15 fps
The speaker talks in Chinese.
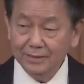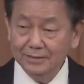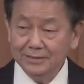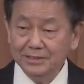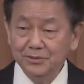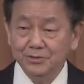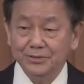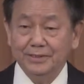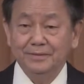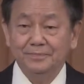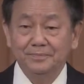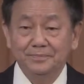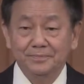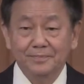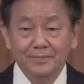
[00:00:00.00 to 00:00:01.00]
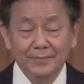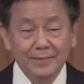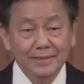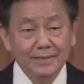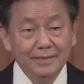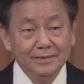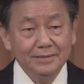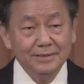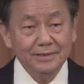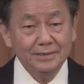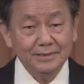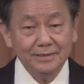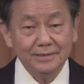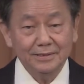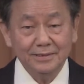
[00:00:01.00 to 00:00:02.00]
竞选，其
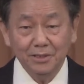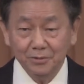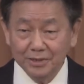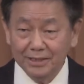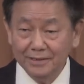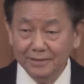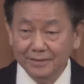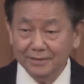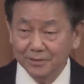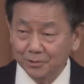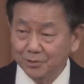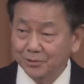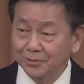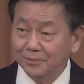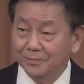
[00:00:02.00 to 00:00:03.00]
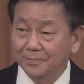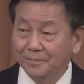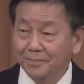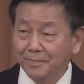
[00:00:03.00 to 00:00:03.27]
实有赢有输。